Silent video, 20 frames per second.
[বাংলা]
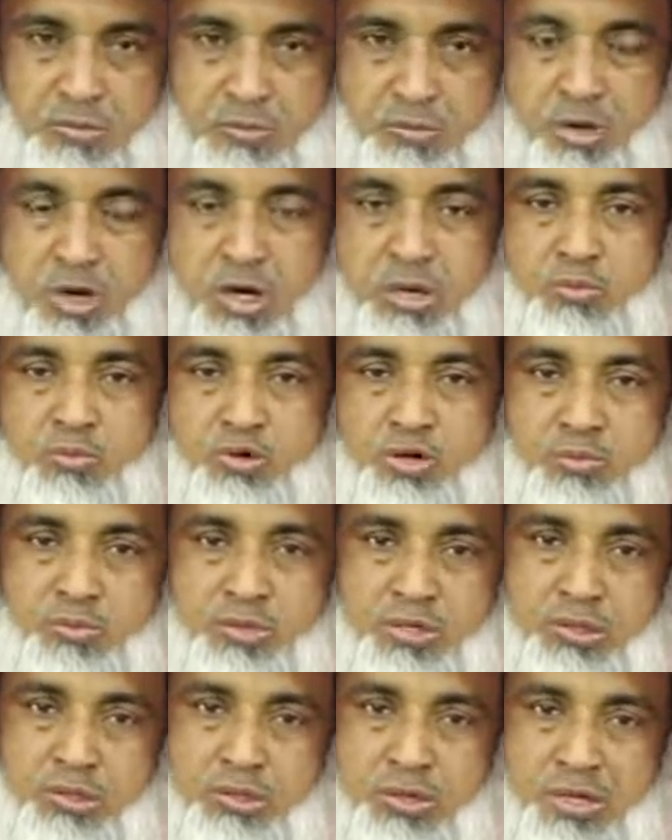মহান
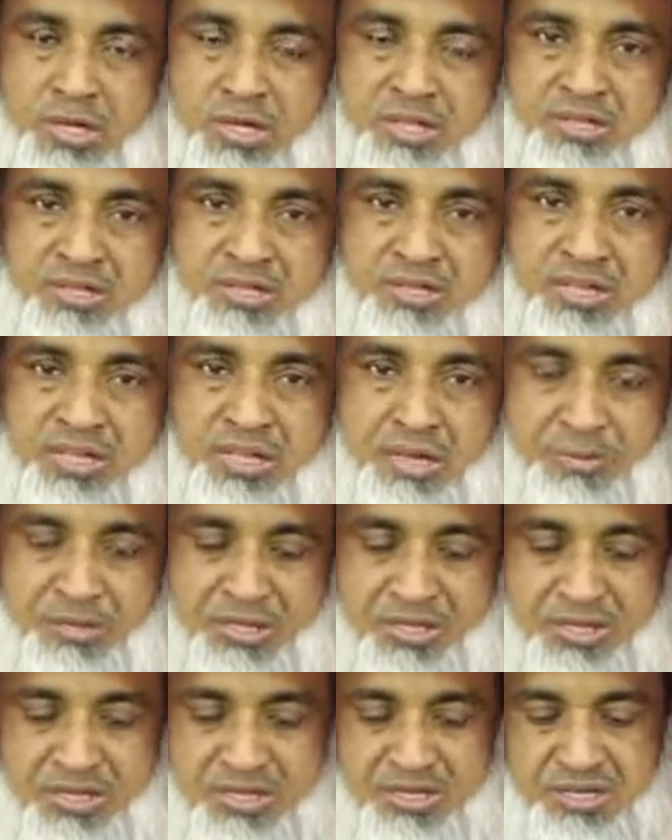মনিবের দয়া যে তিনি
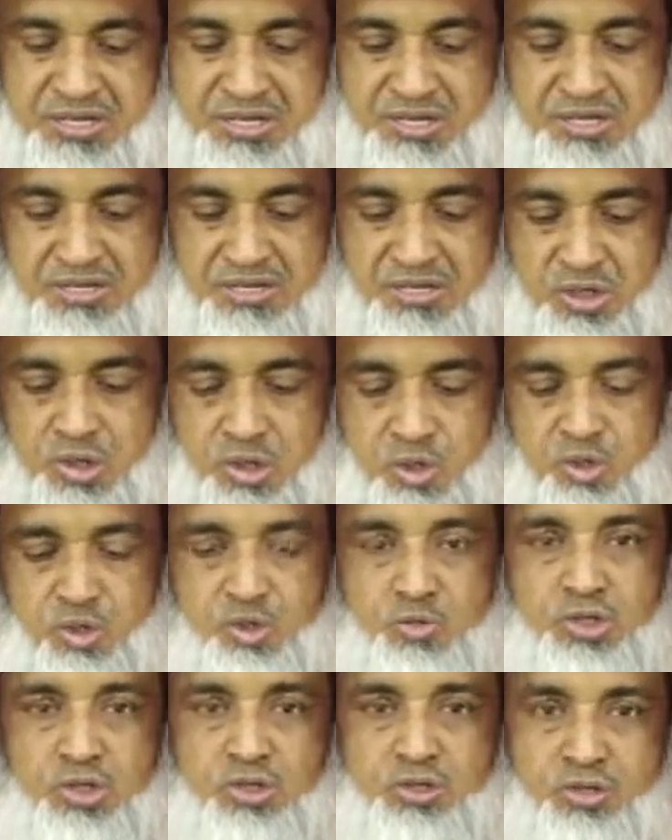আমাদেরকে
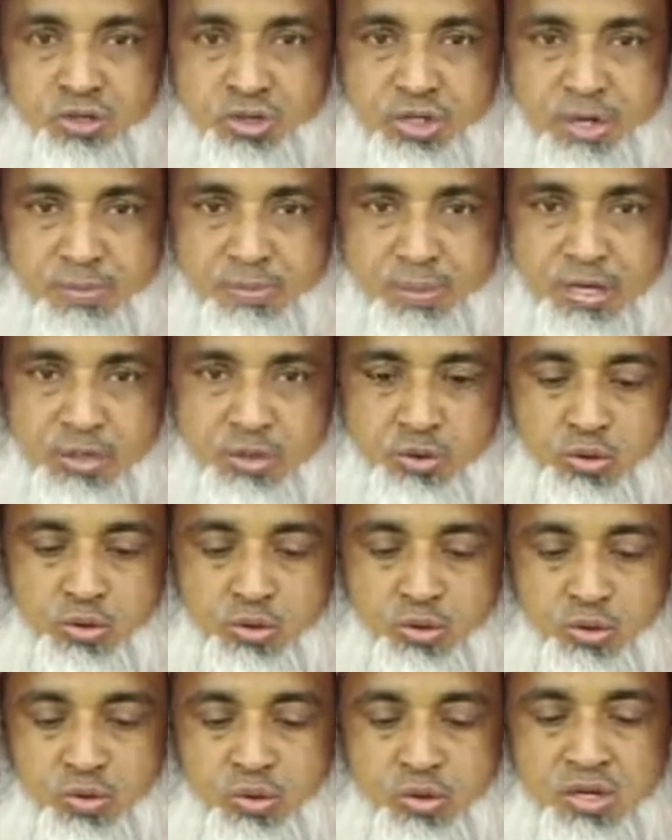শতব্যস্ততার মাঝেও
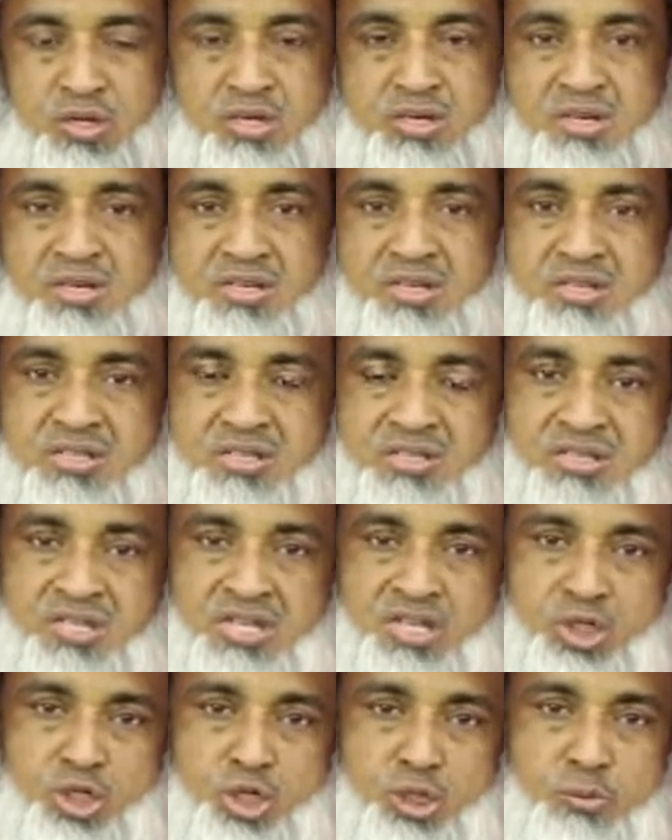
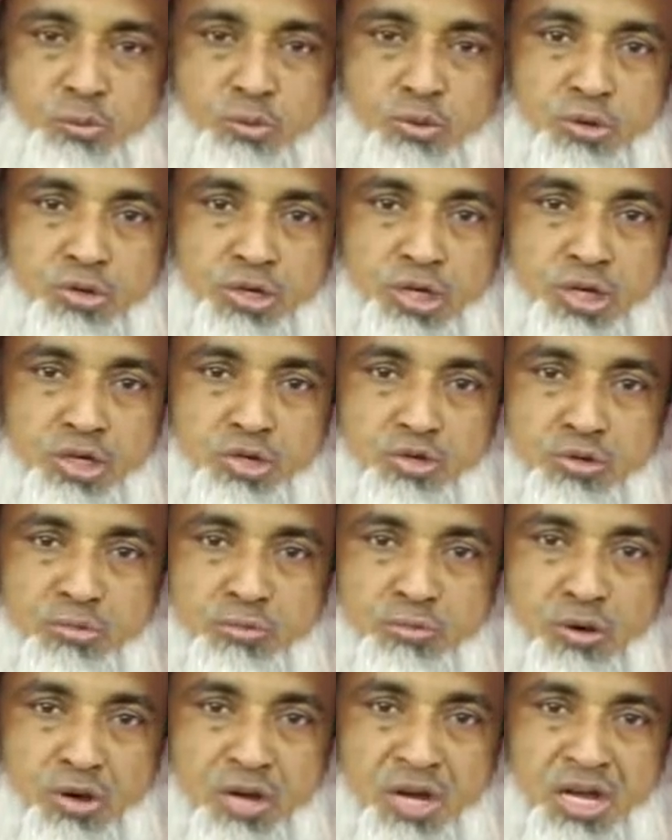দিন সম্পর্কে কিছু
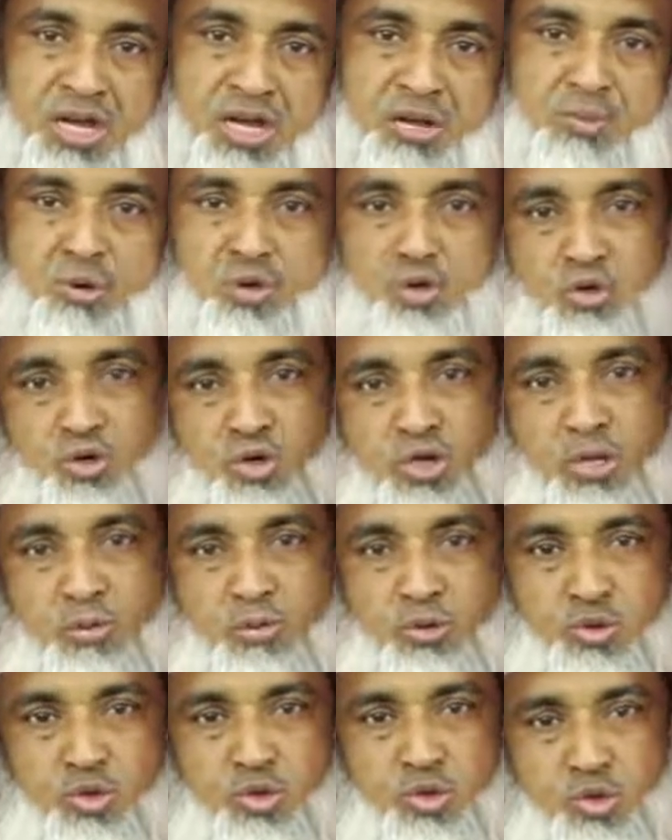বলা এবং শোনার
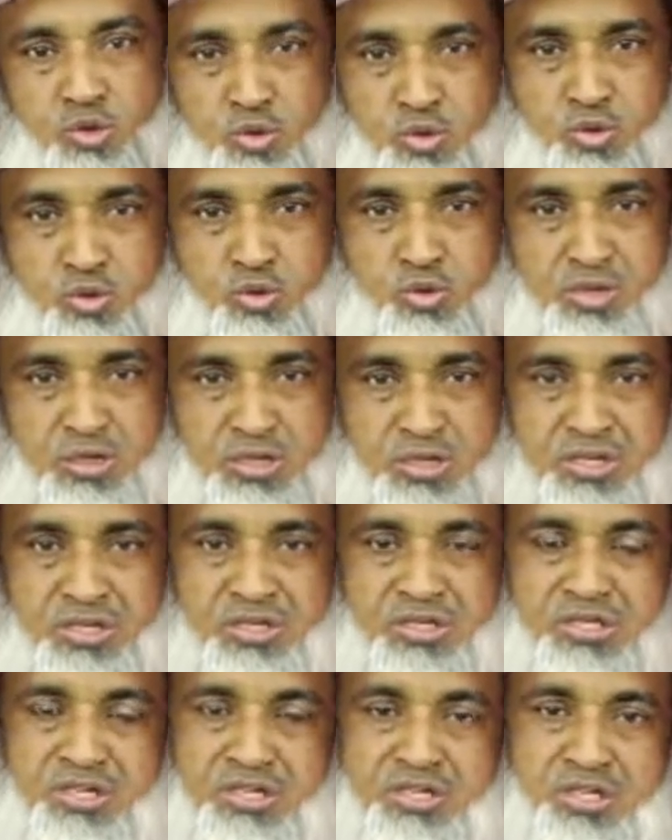মতো সুযোগ করে
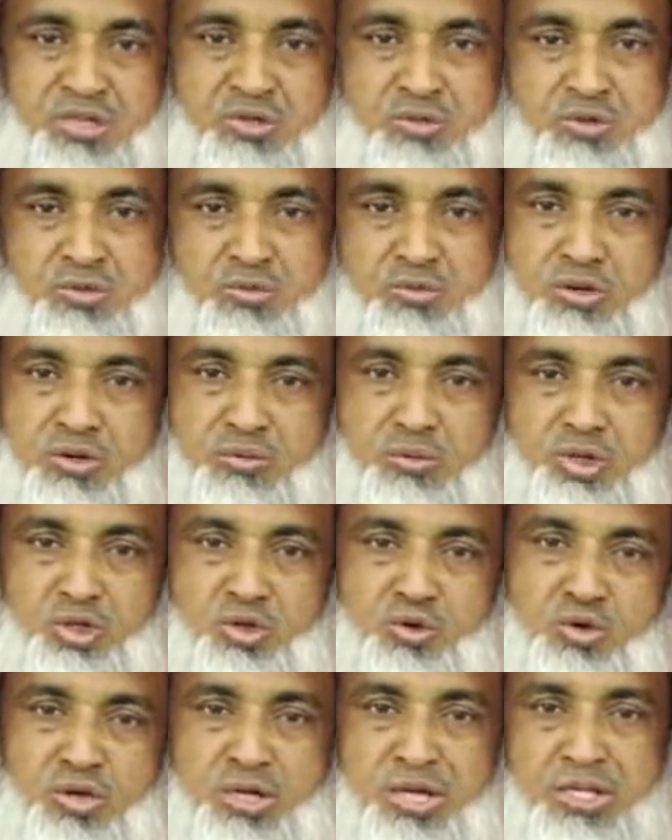দিয়েছেন সেই জন্য মনিবের
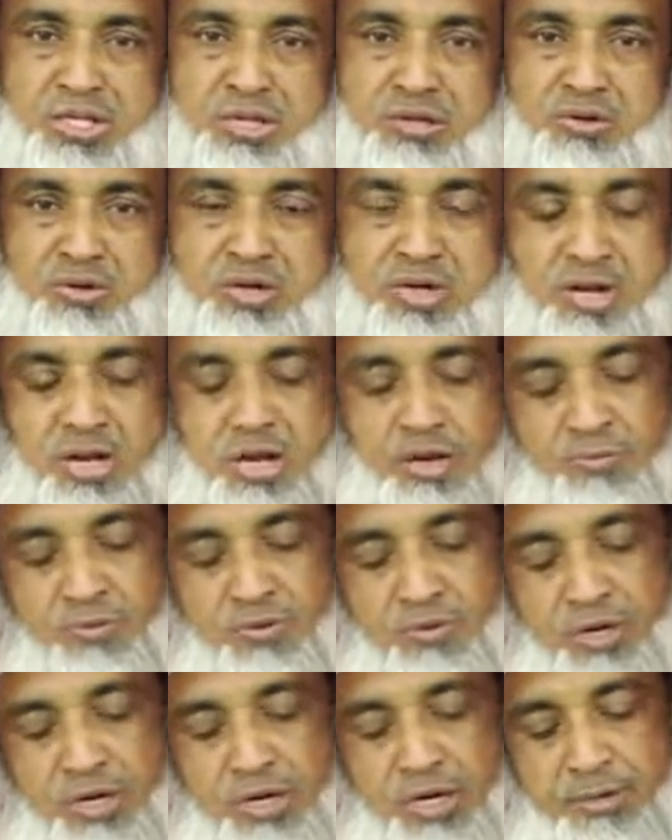সুক্রিয়া আদায় করি
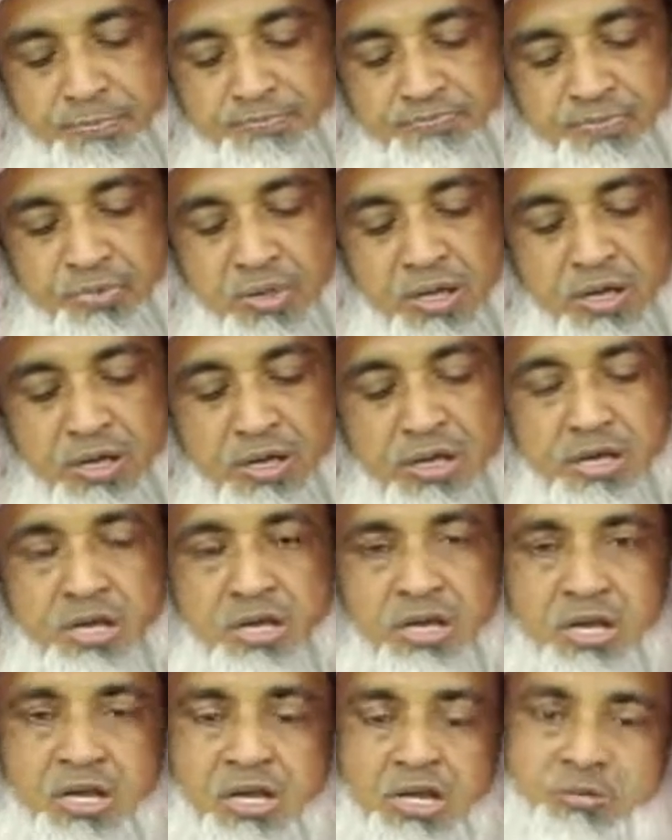আলহামদুলিল্লাহ
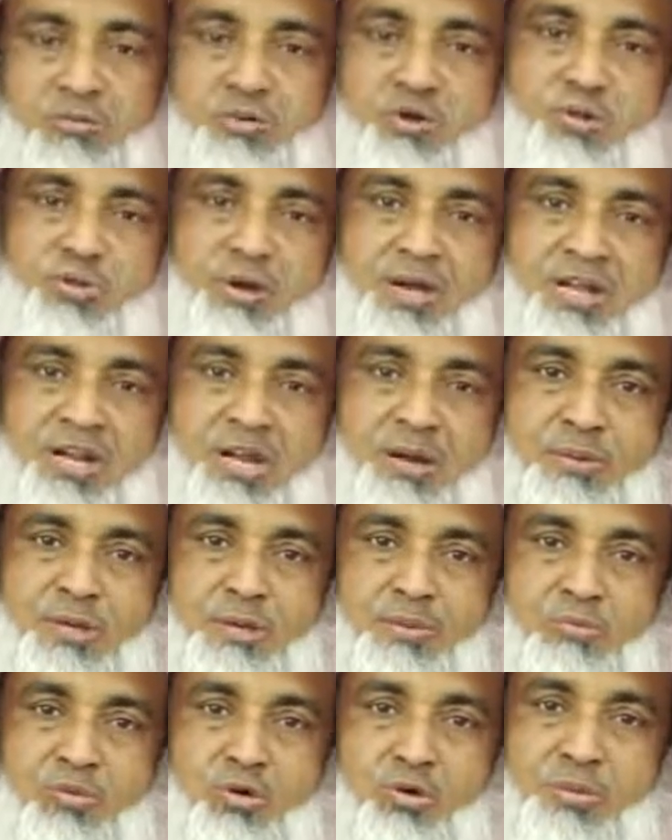প্রিয় ভাইরা আমি
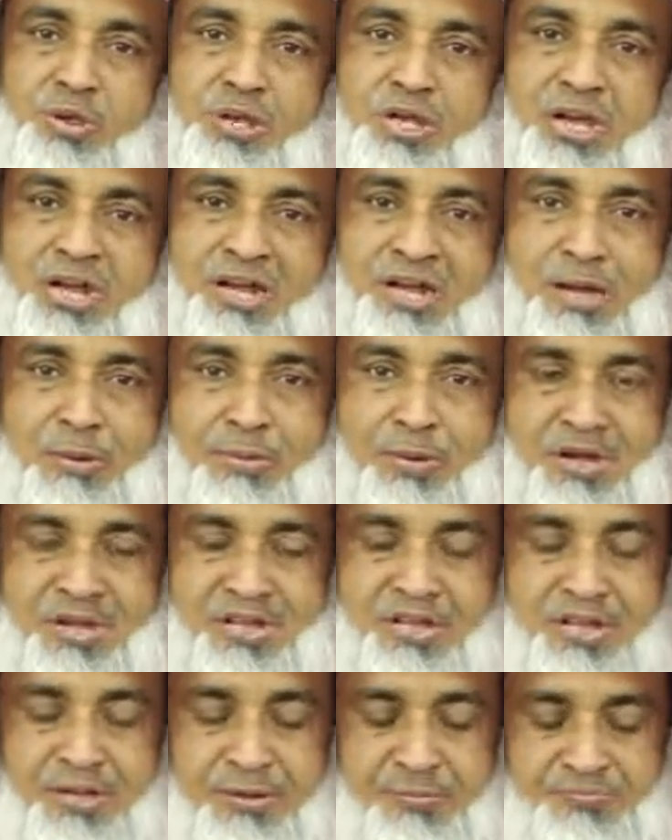ভূমিকা না
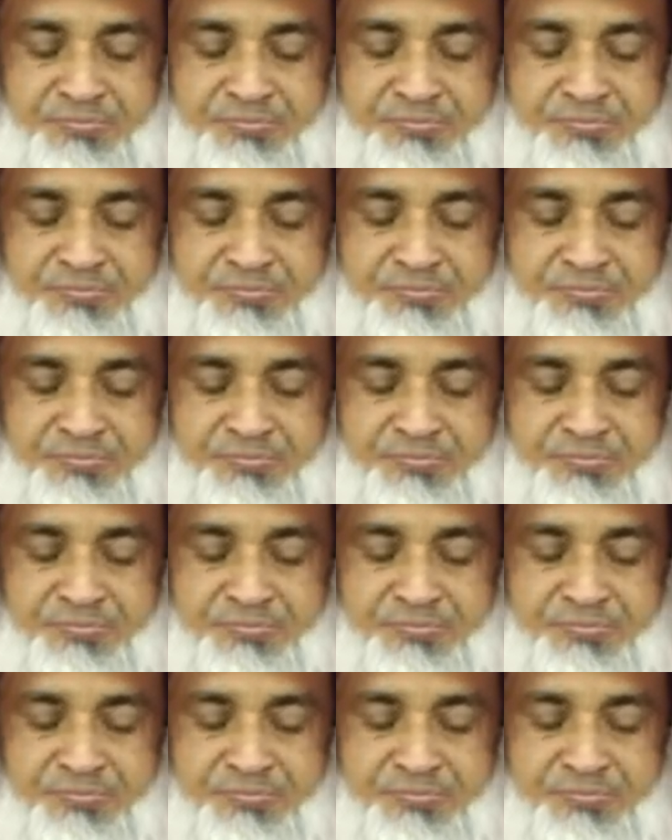বাড়িয়ে